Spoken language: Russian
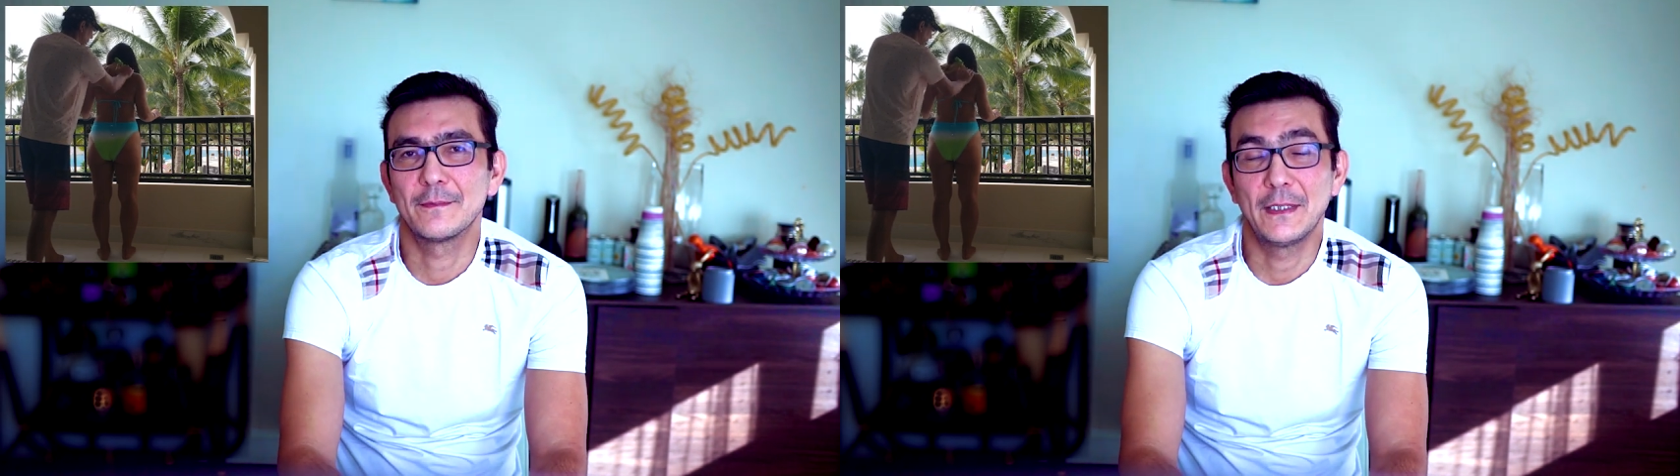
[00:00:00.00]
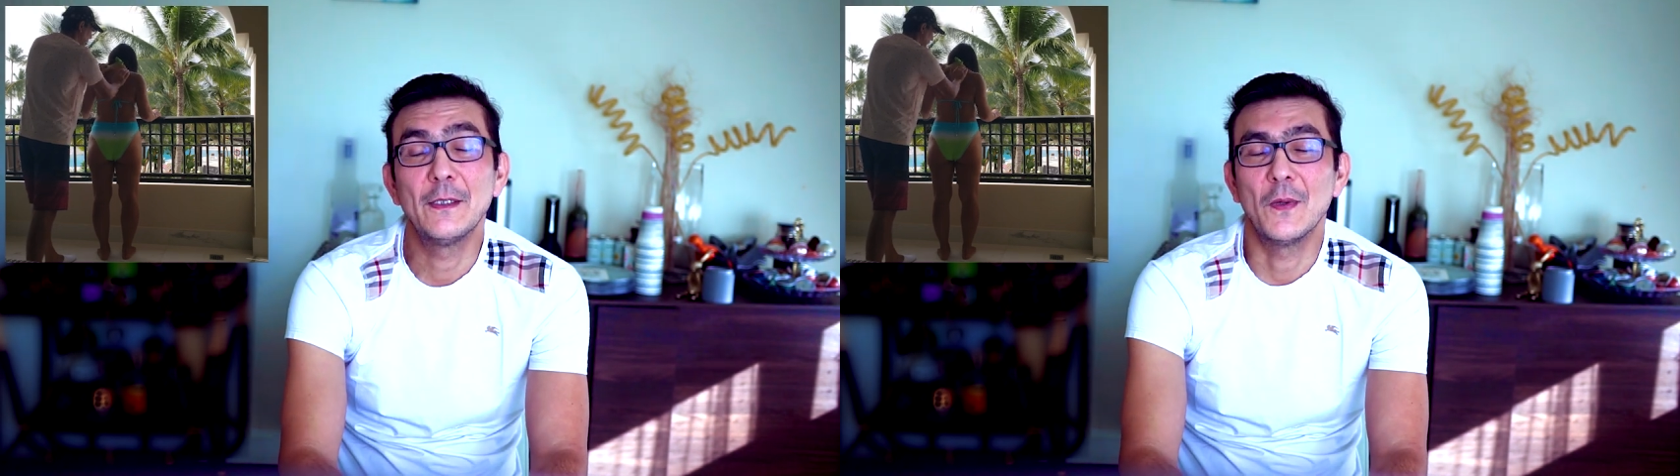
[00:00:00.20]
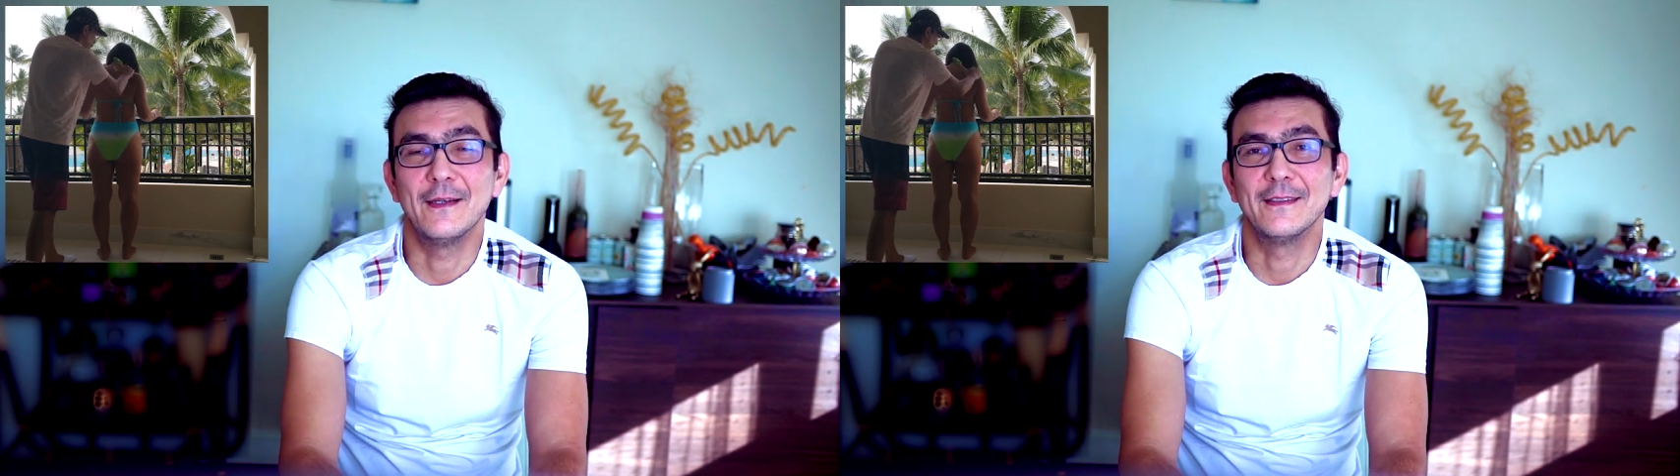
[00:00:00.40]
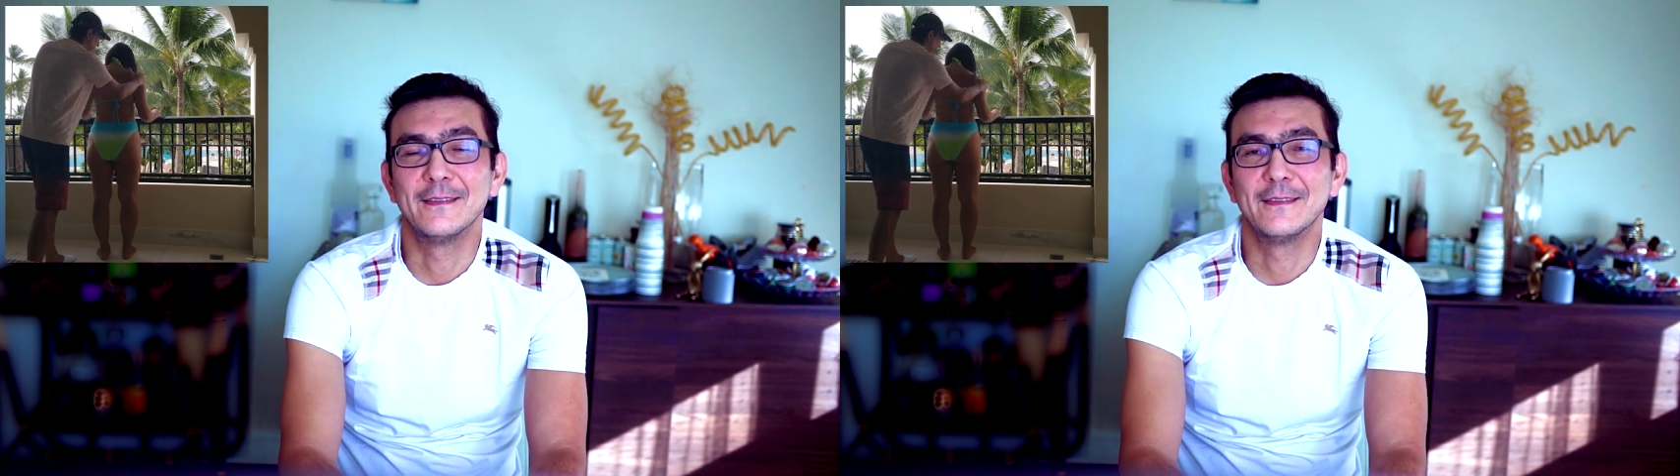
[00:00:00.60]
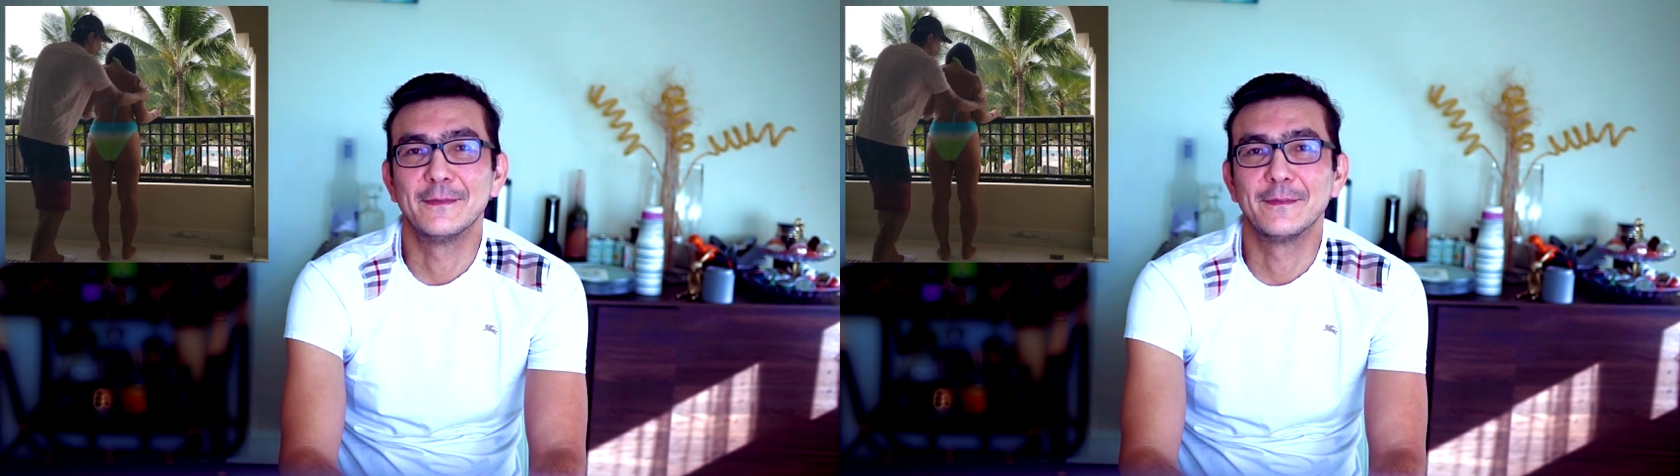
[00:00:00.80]

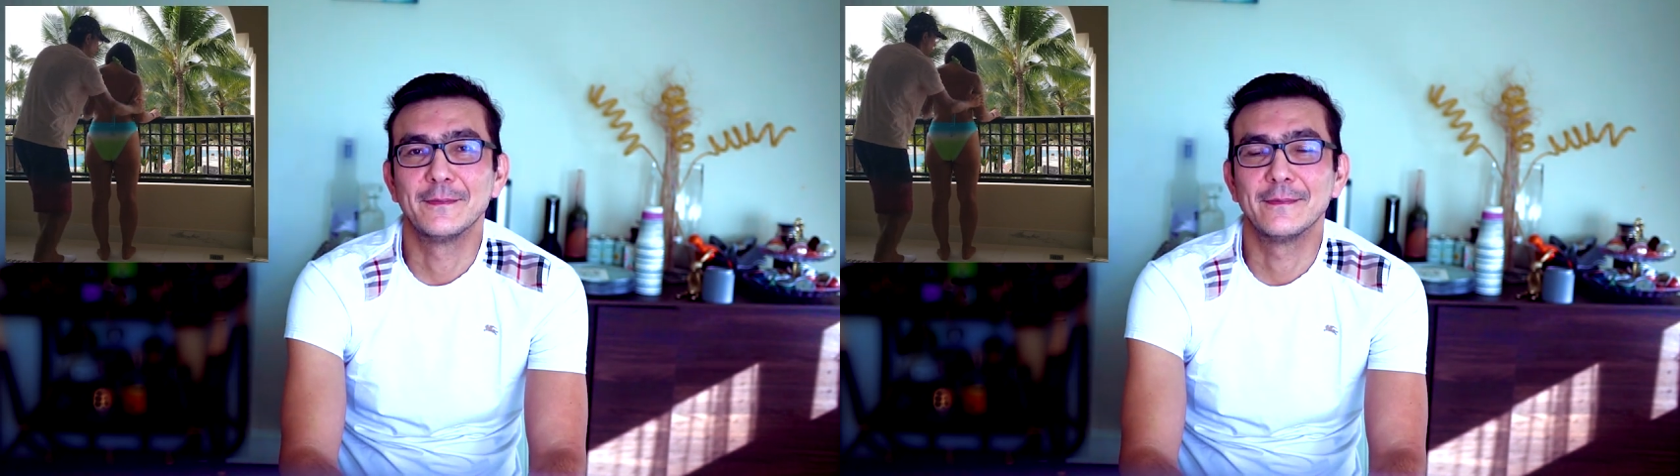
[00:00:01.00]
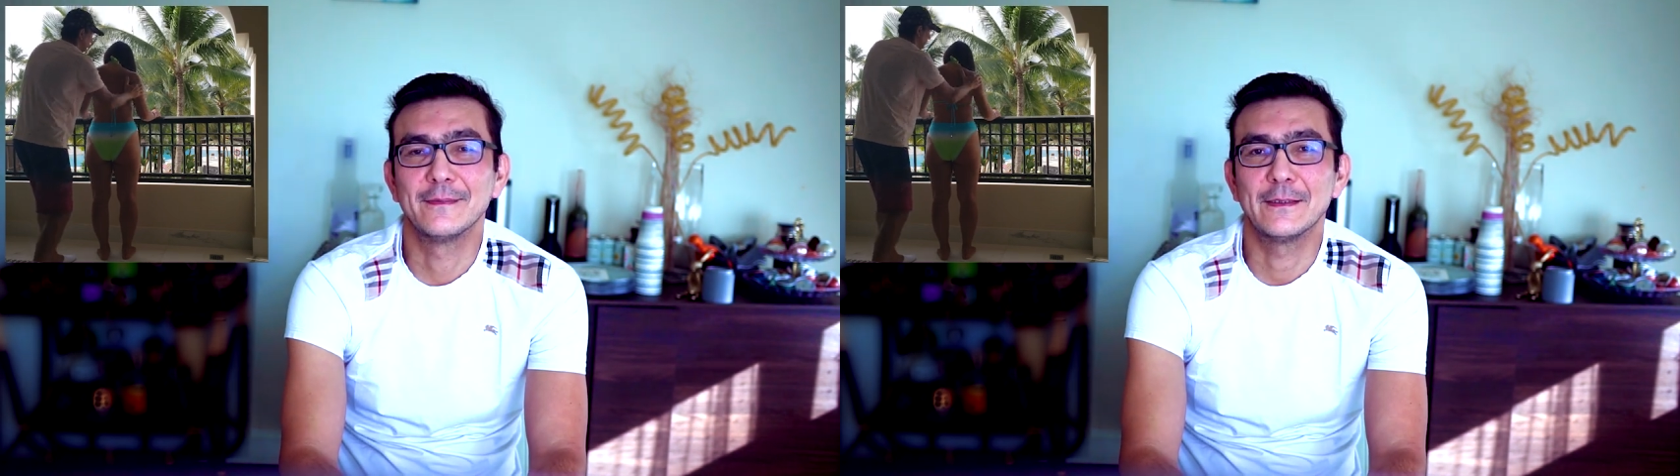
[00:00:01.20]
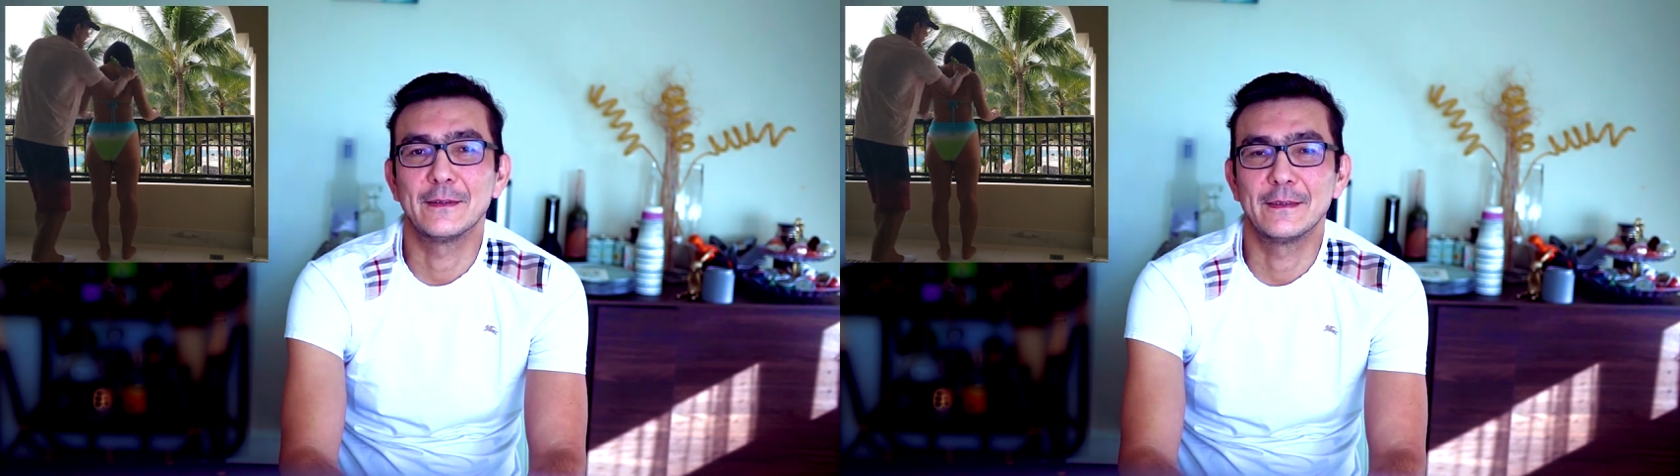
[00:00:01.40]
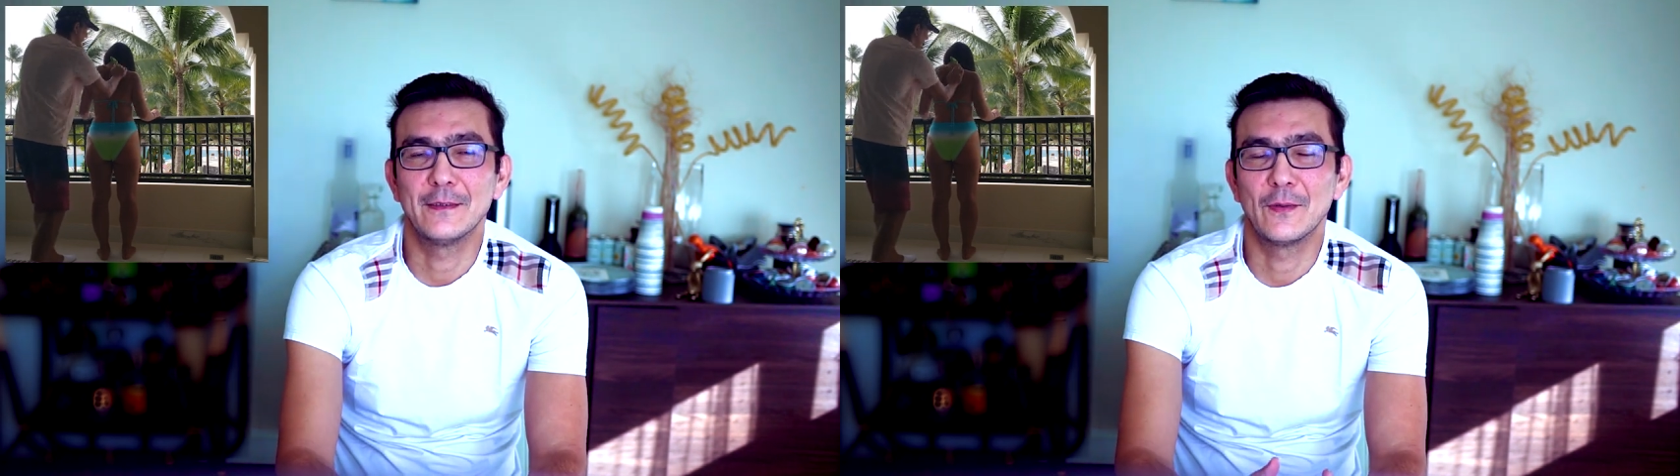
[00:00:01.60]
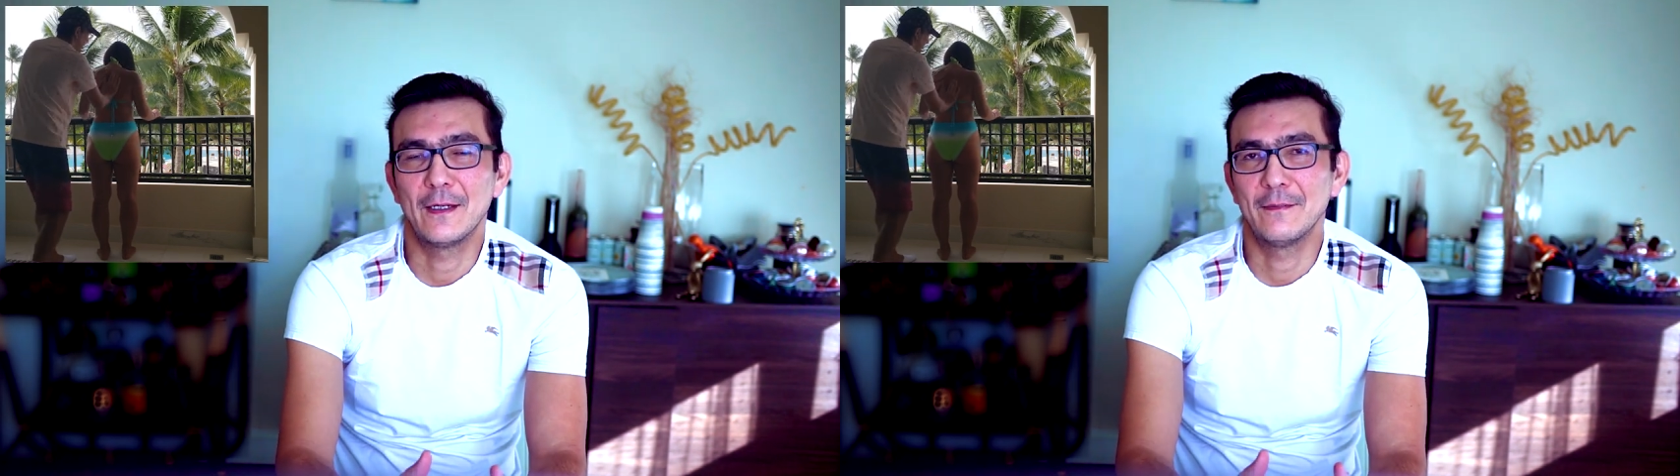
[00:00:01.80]
который бы
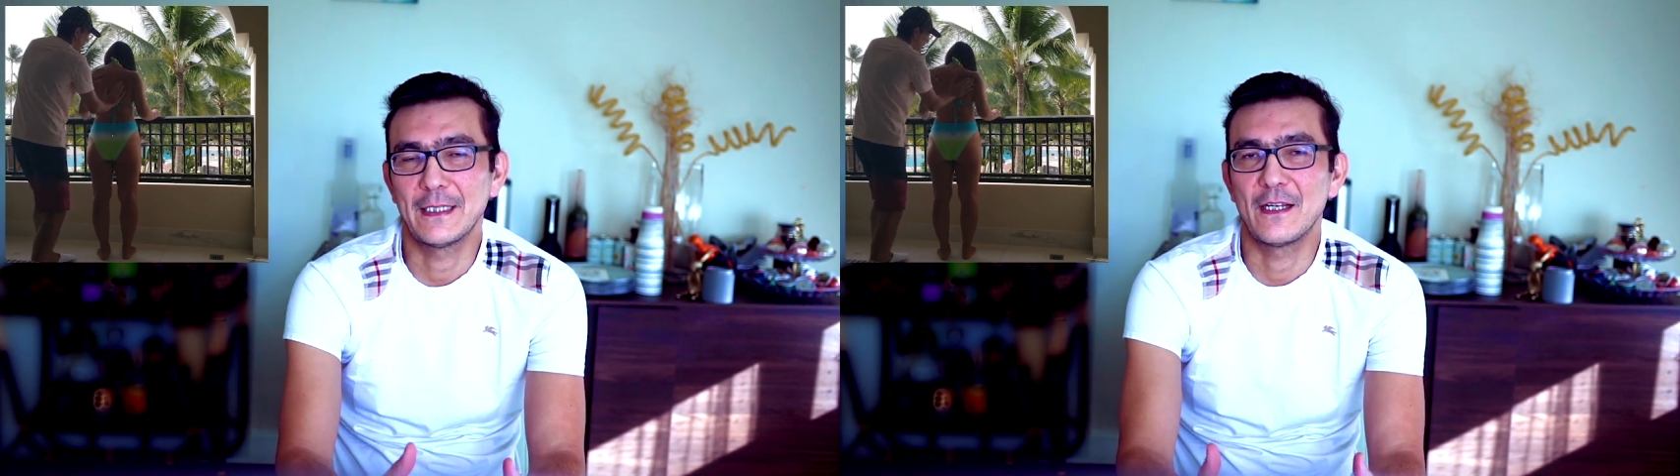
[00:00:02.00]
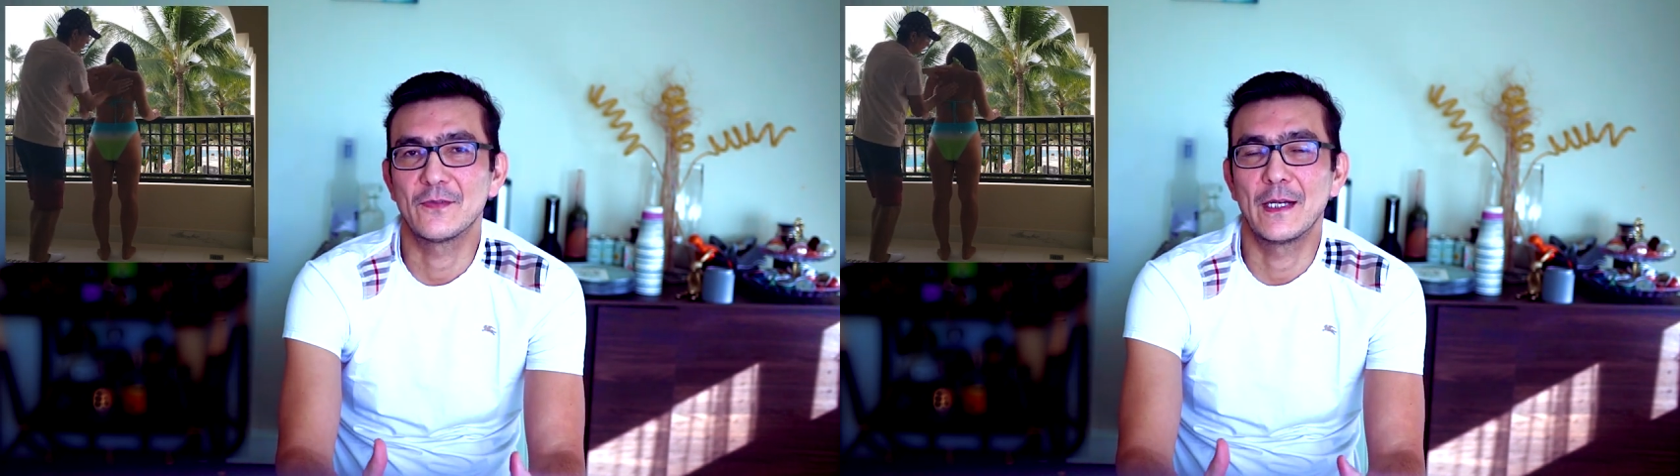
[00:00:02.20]
помог мне